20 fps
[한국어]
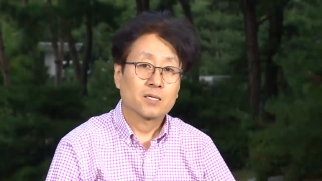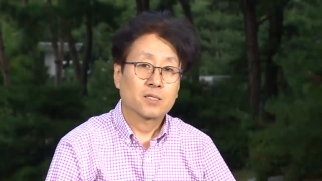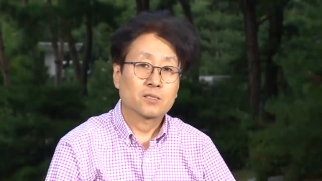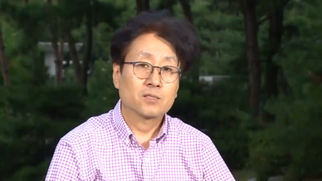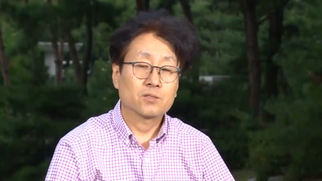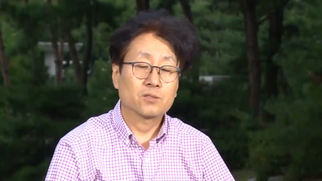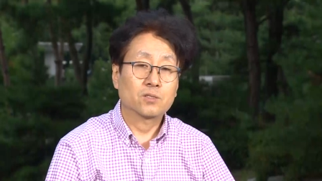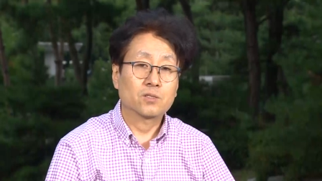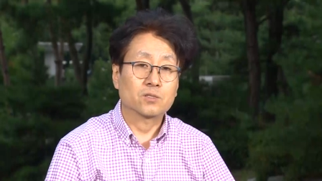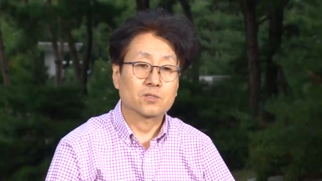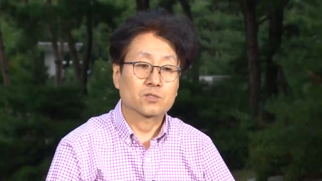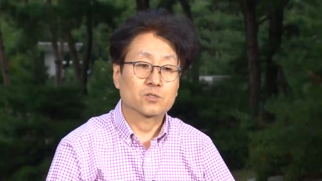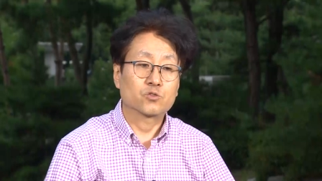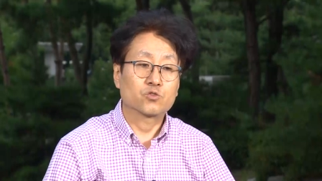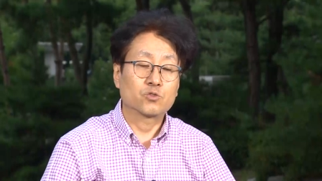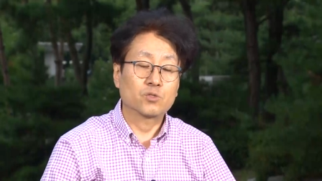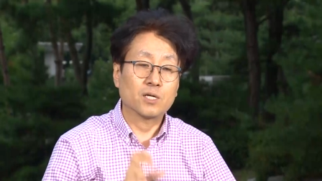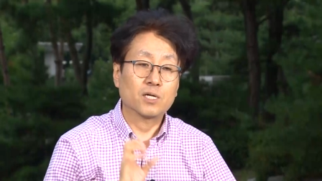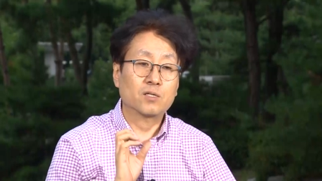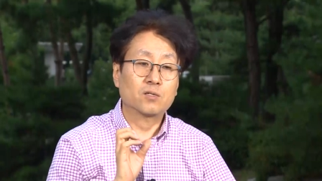그래서
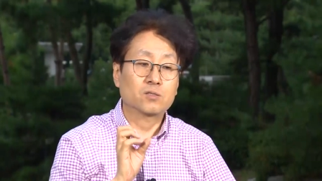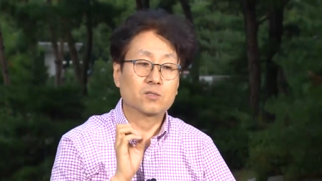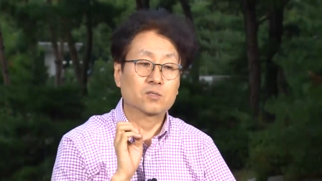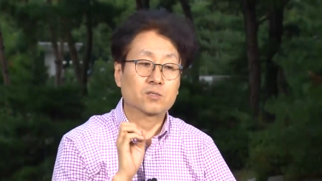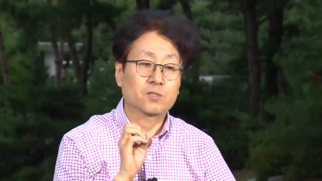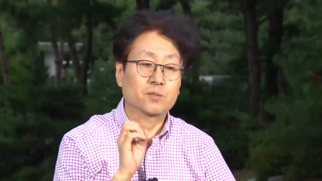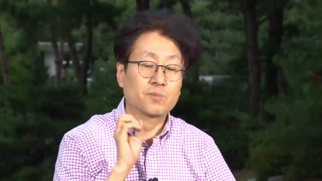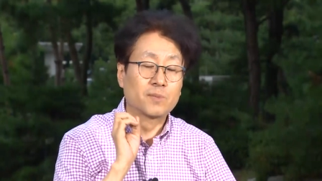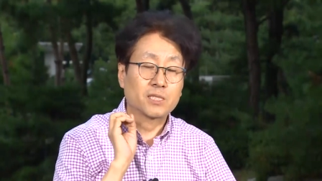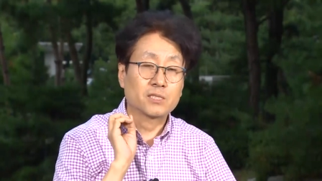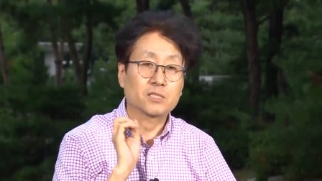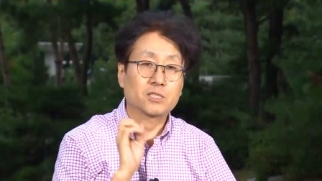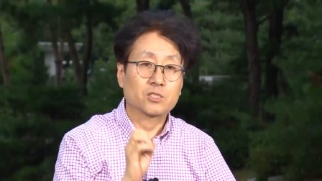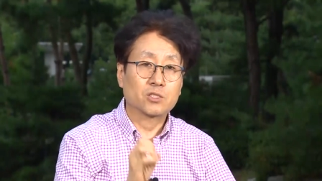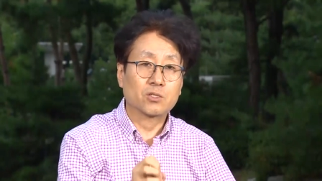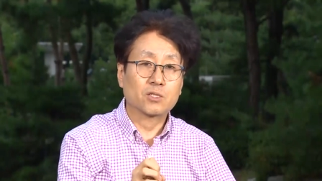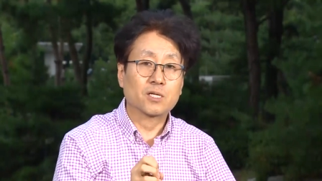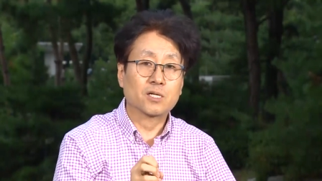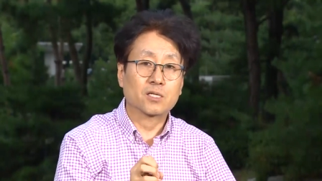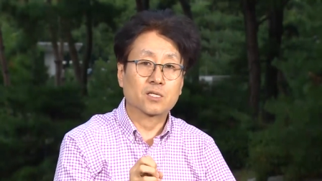중요한 것들만 이제
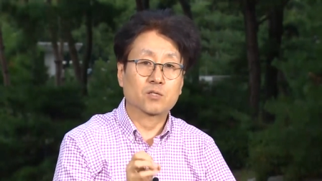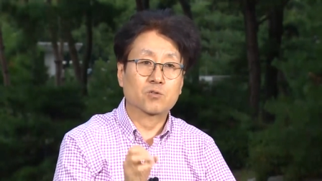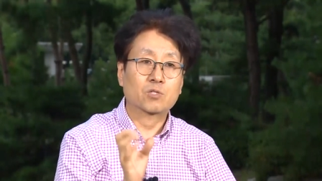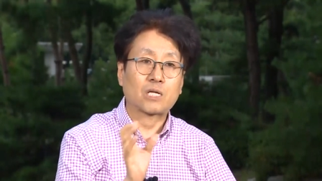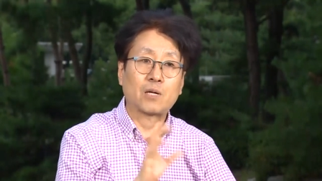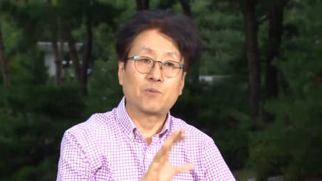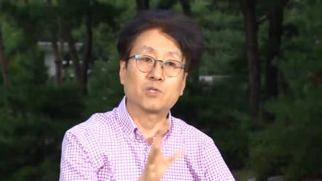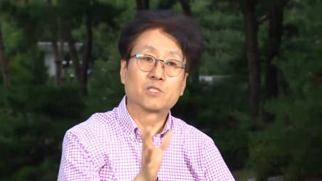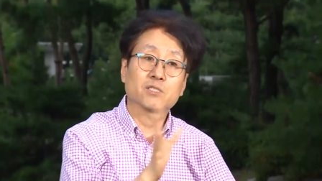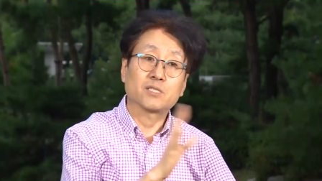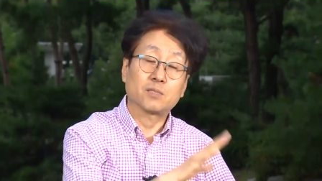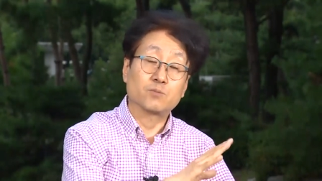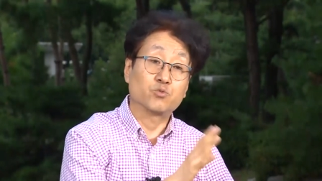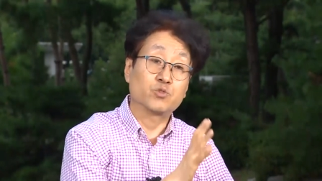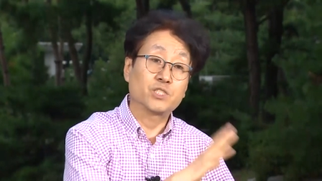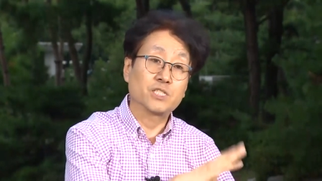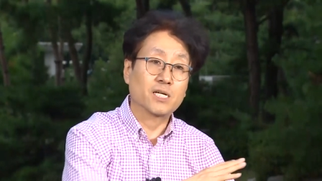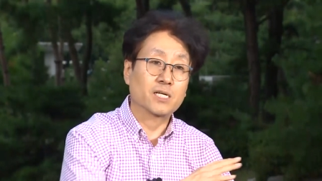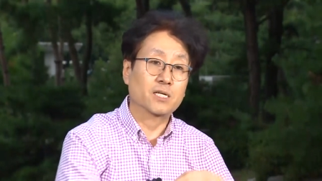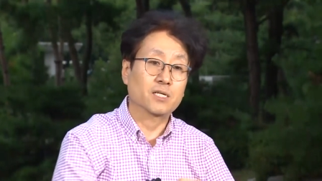처리하게 되고 나머지는 다
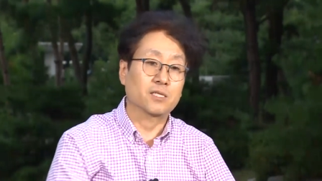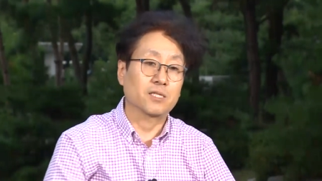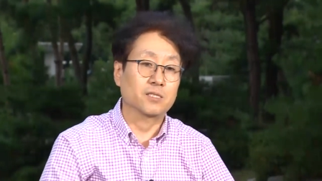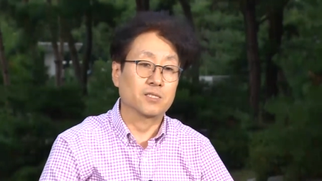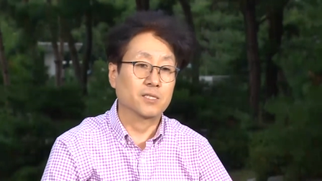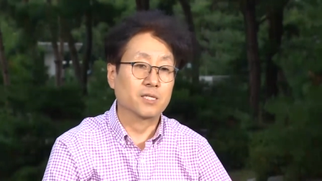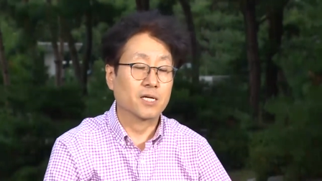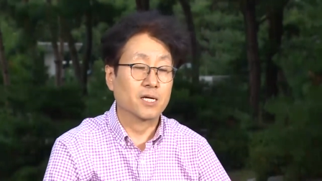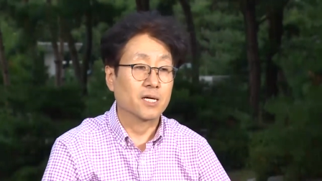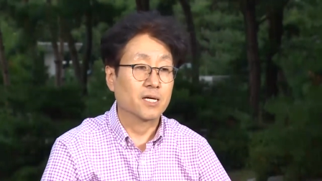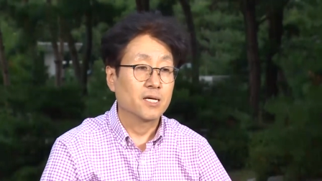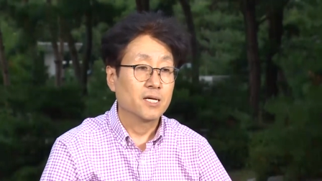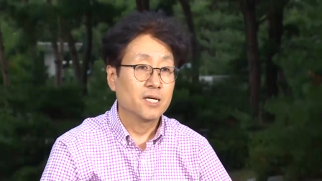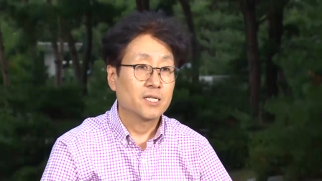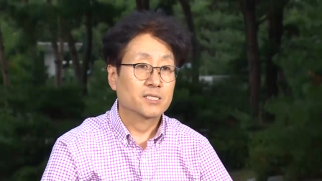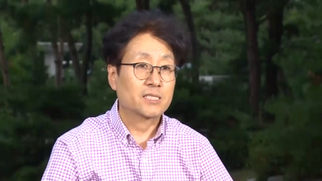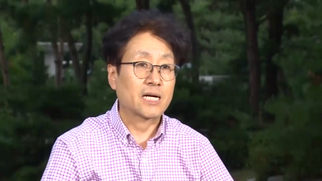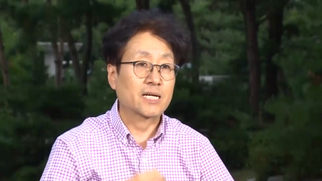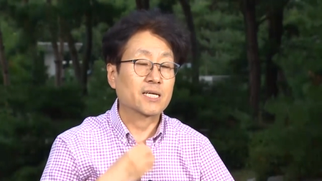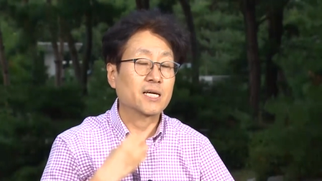무시하게 되는데
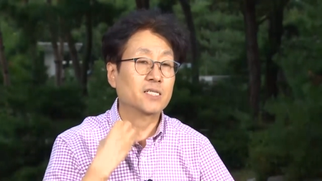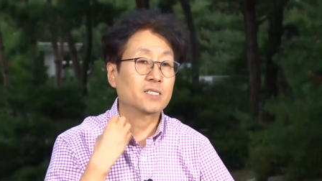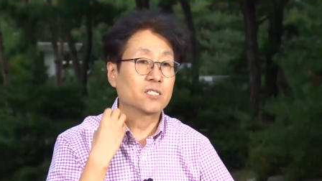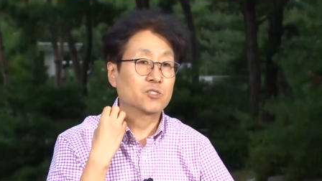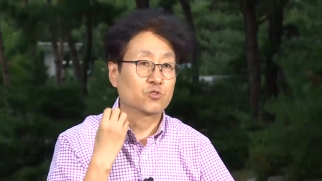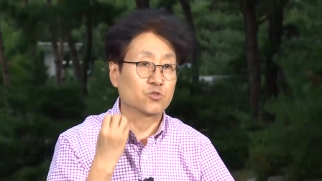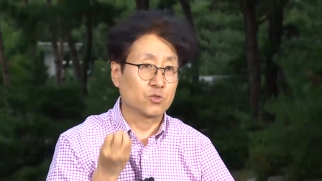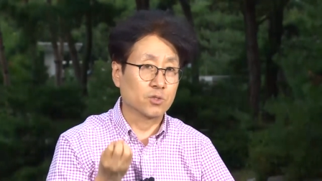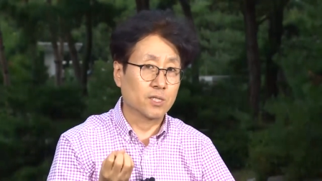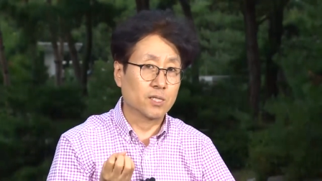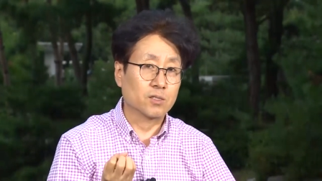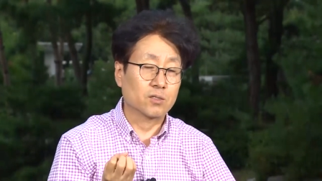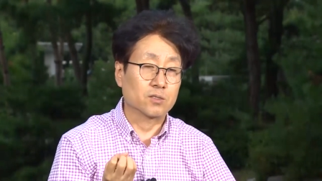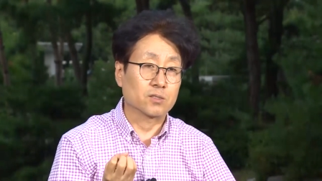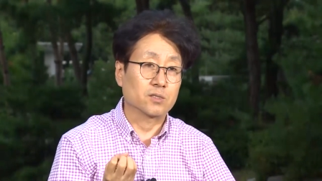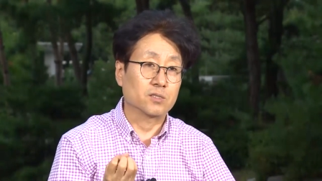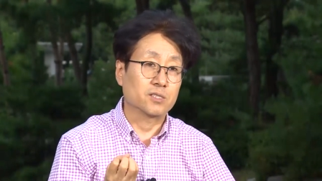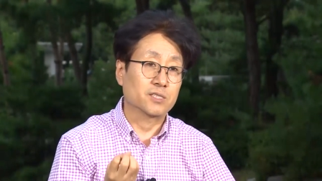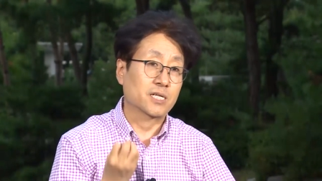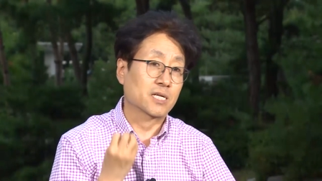자기한테 중요한
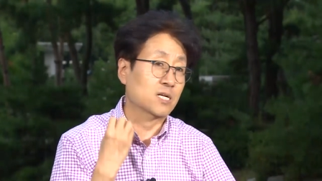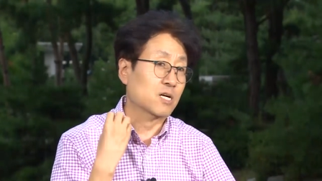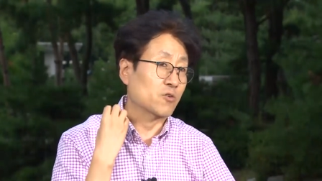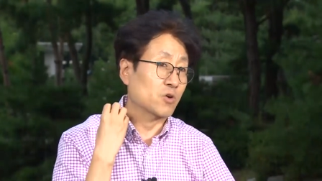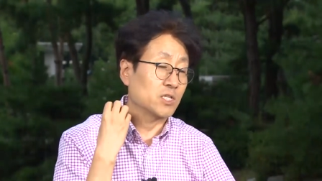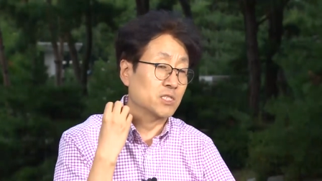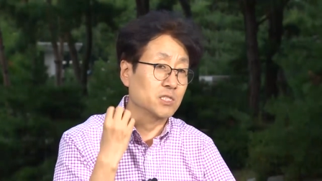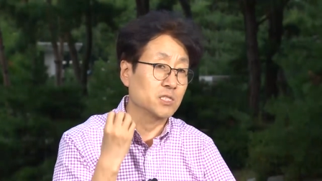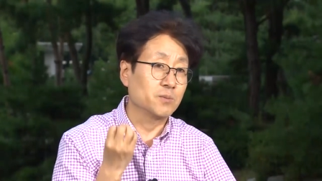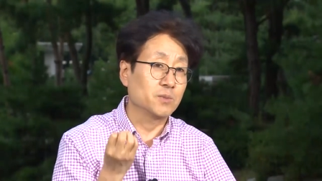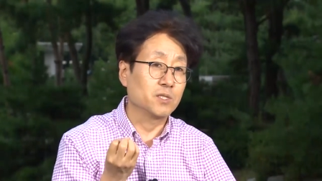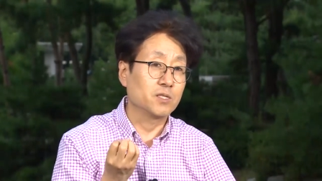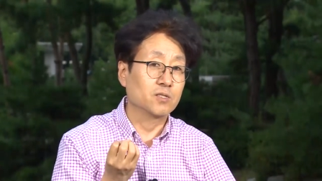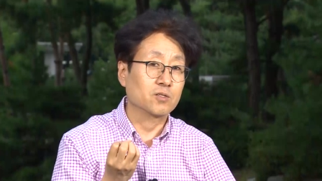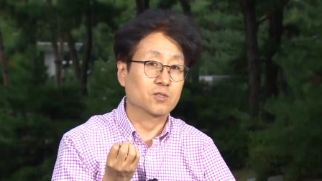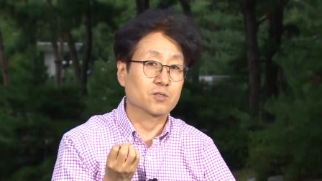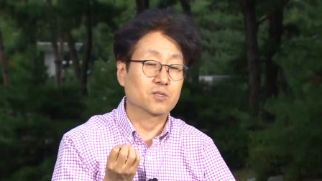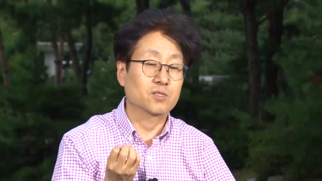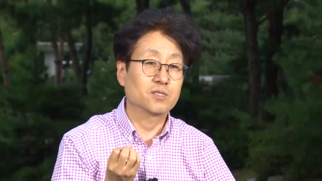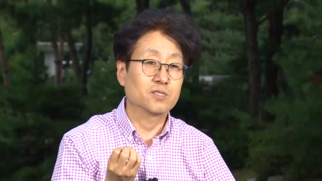것들, 자기가 관심
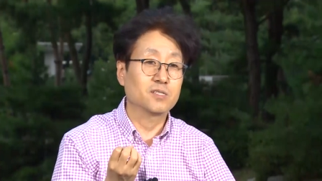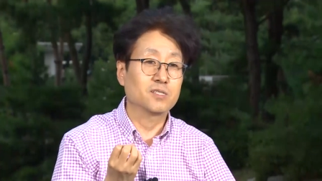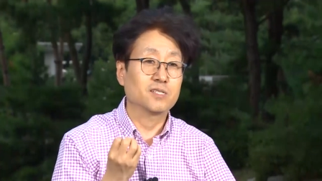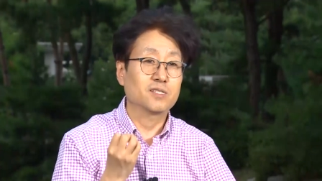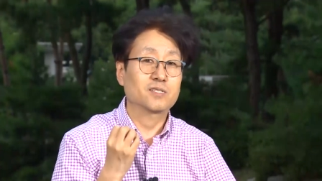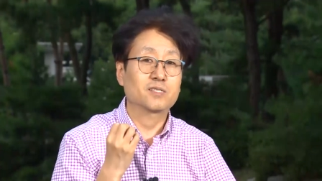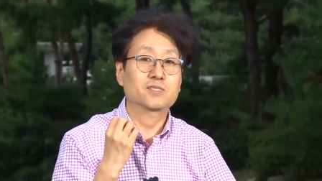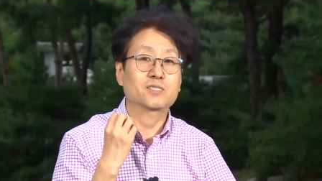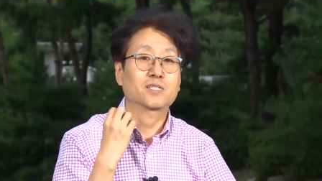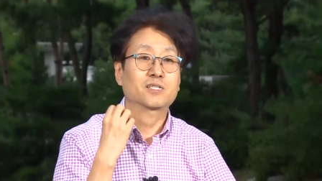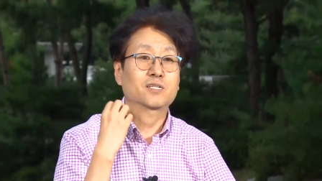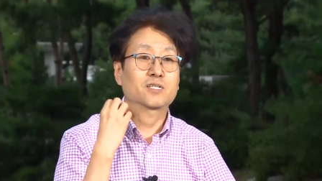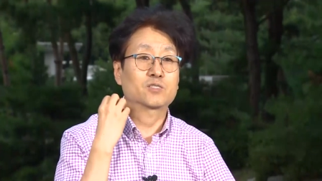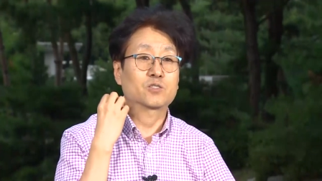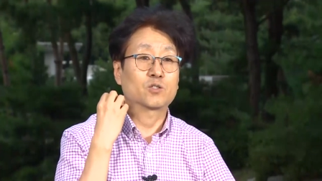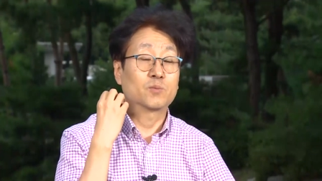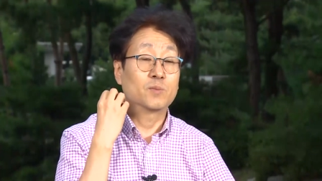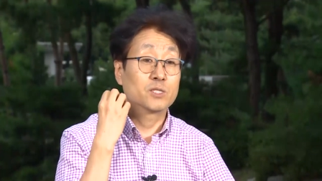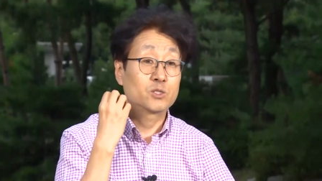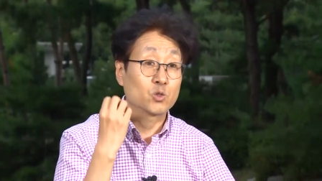있는 것들, 자기가
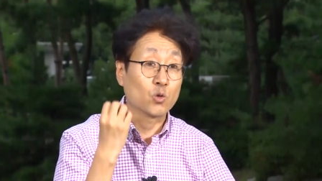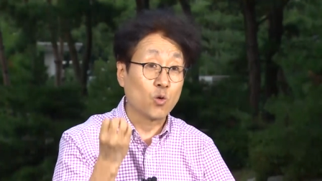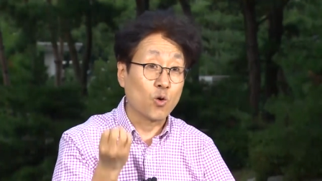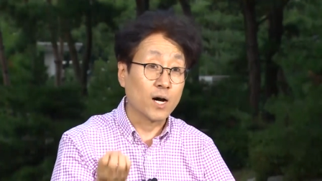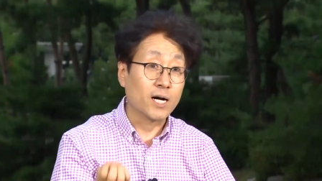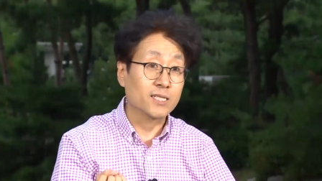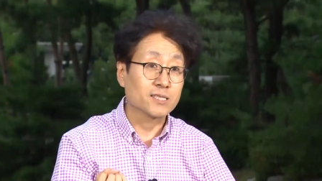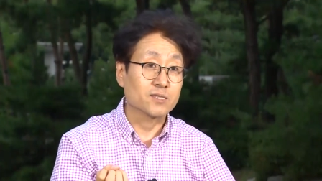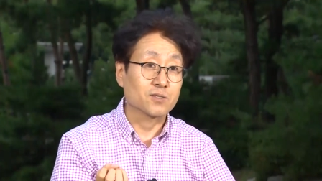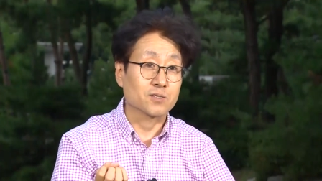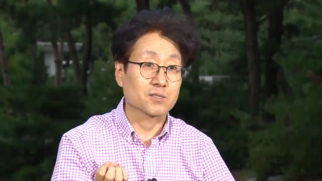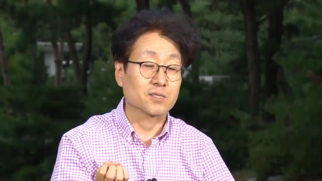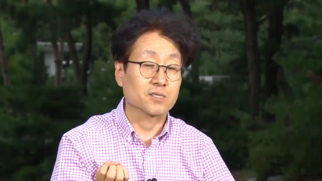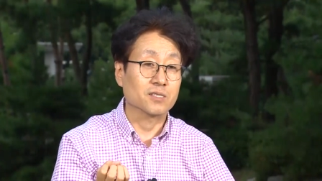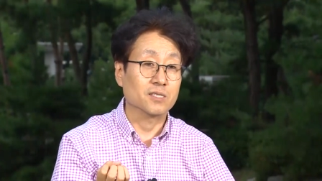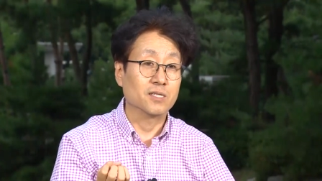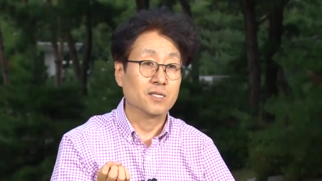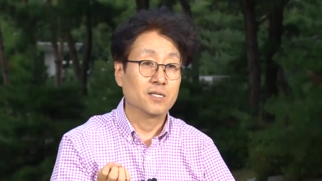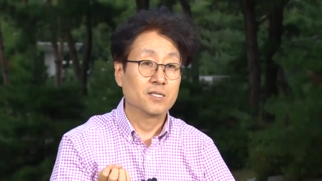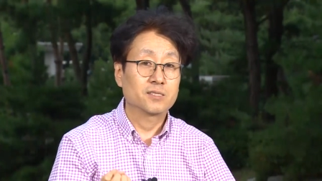정말 좋아하는 것들,